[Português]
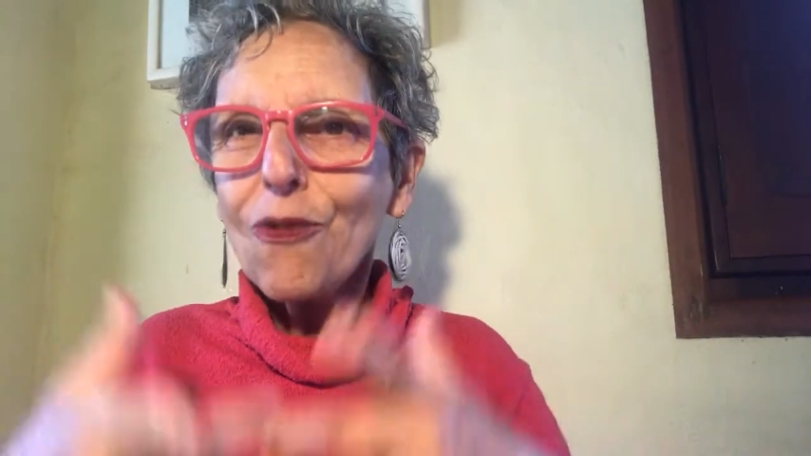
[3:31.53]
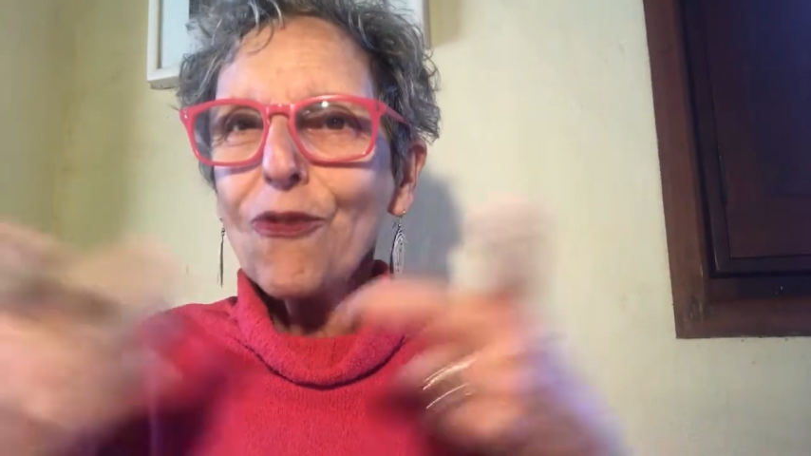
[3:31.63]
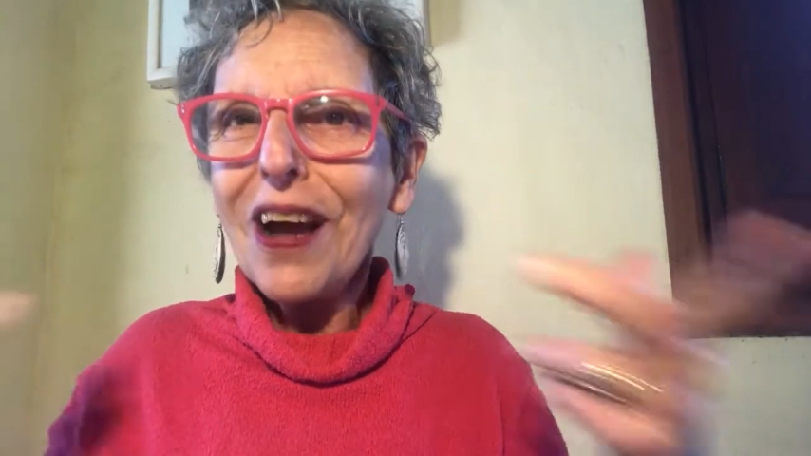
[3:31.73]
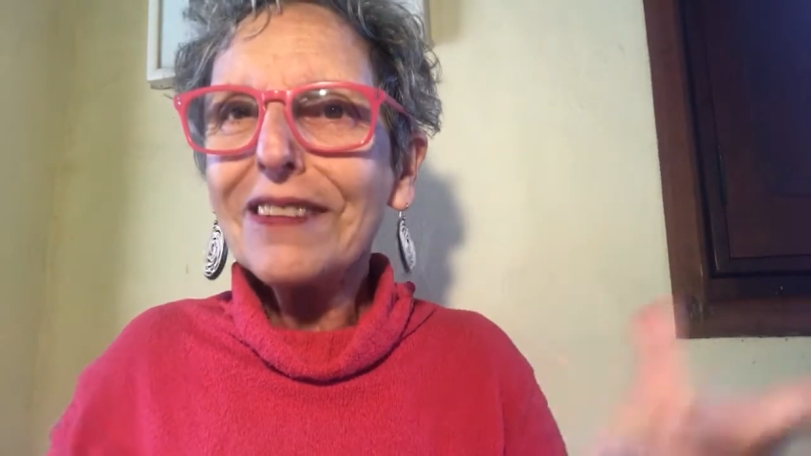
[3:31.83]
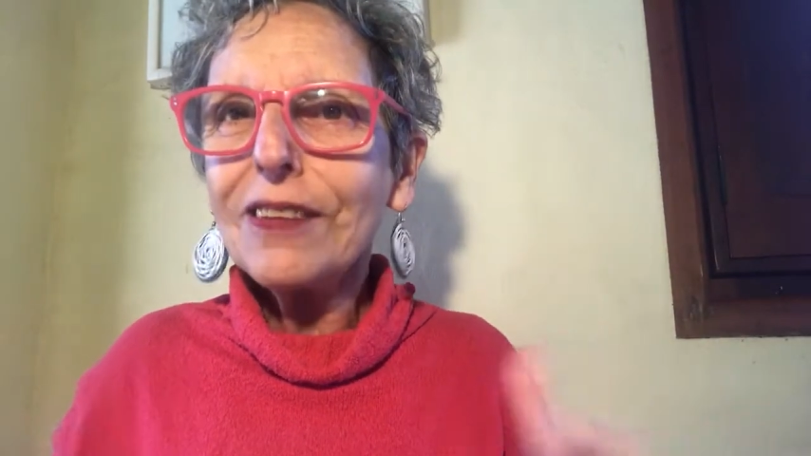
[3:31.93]

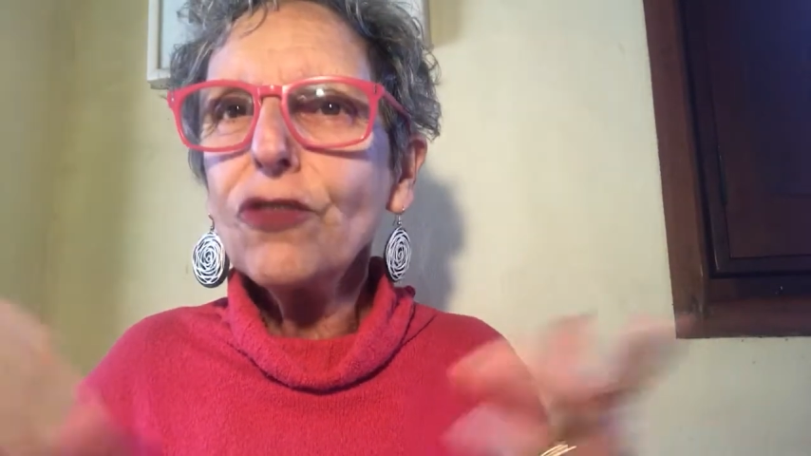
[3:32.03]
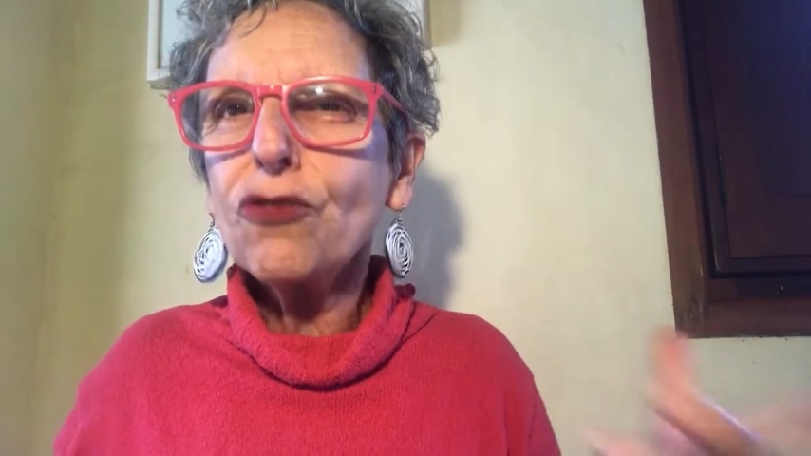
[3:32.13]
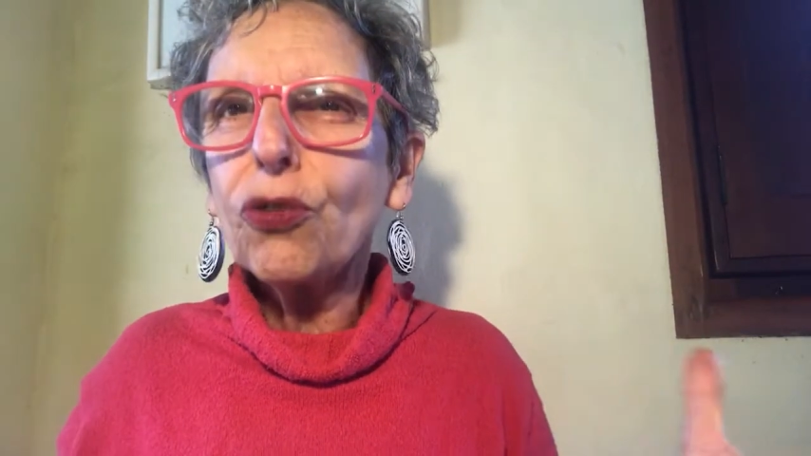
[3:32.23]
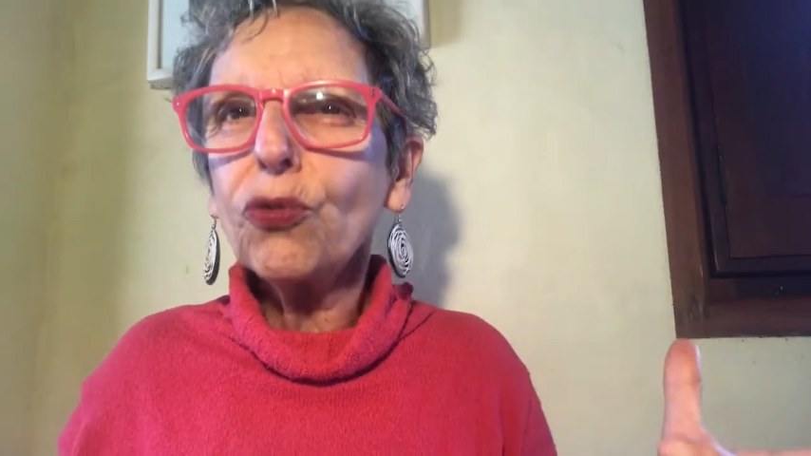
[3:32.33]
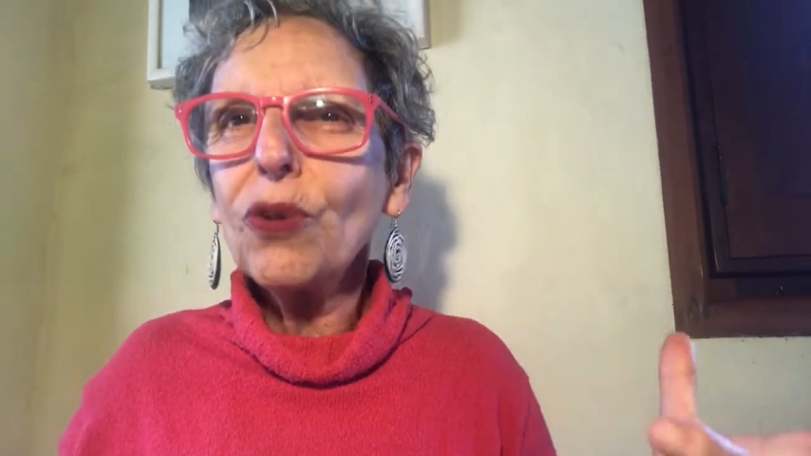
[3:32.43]
vai se
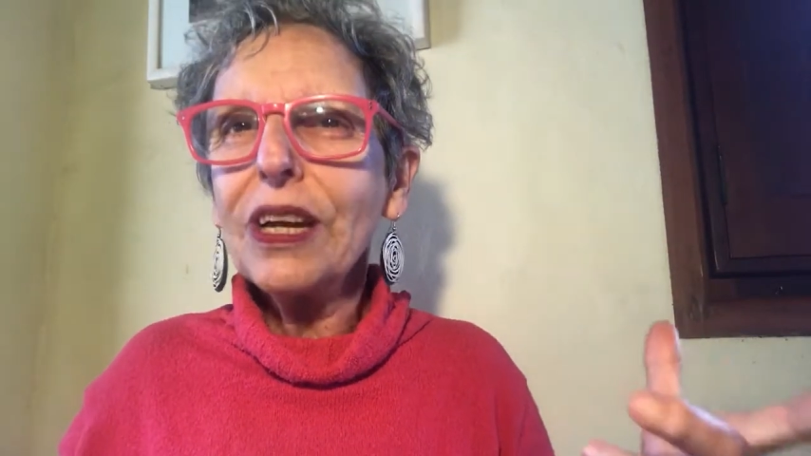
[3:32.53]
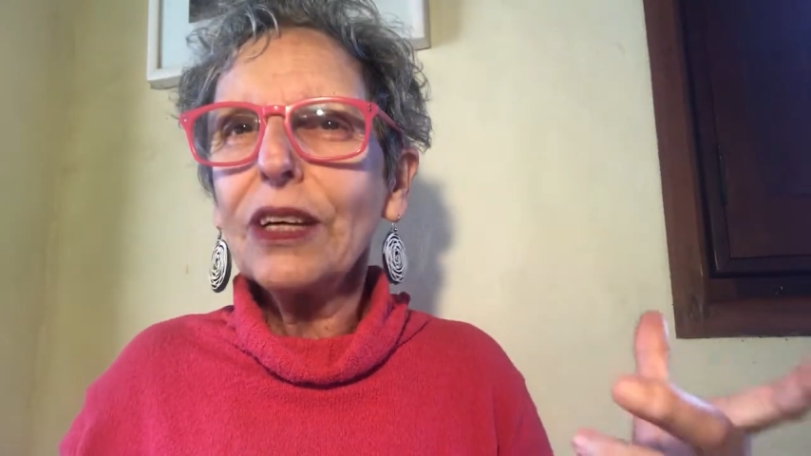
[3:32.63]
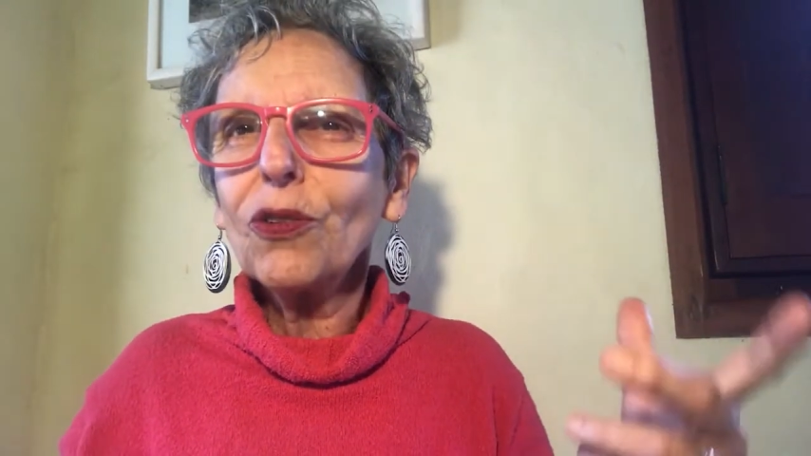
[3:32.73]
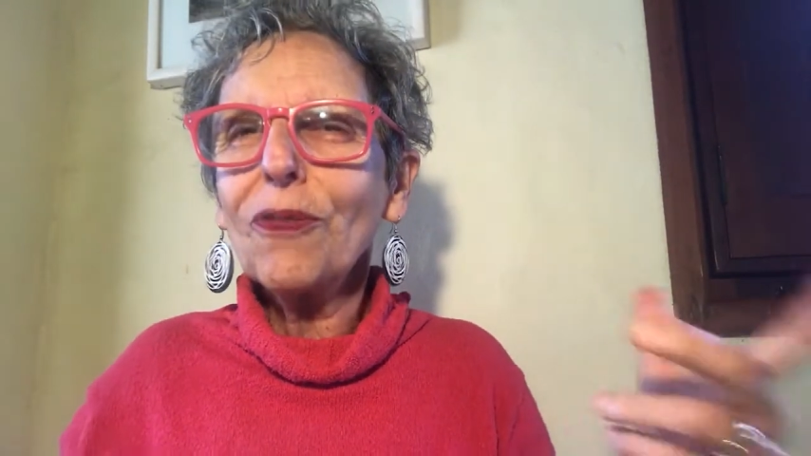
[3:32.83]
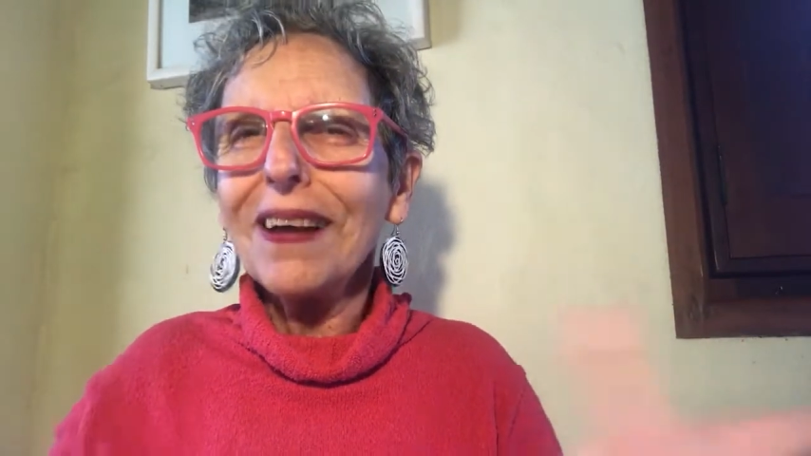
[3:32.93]

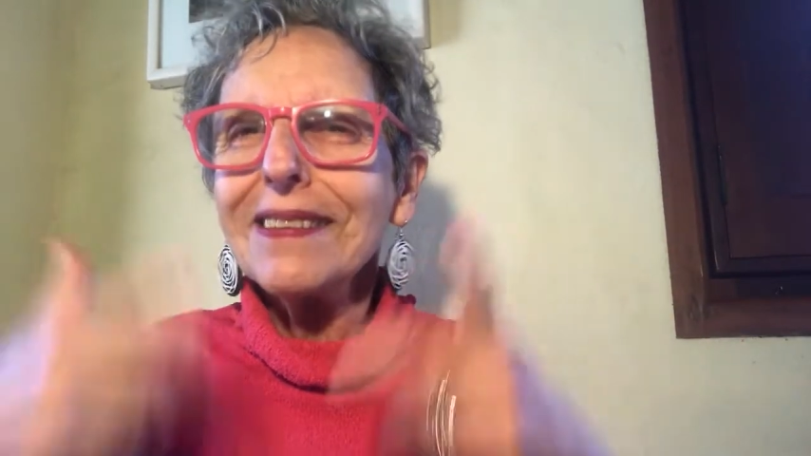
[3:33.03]
estruturando e vai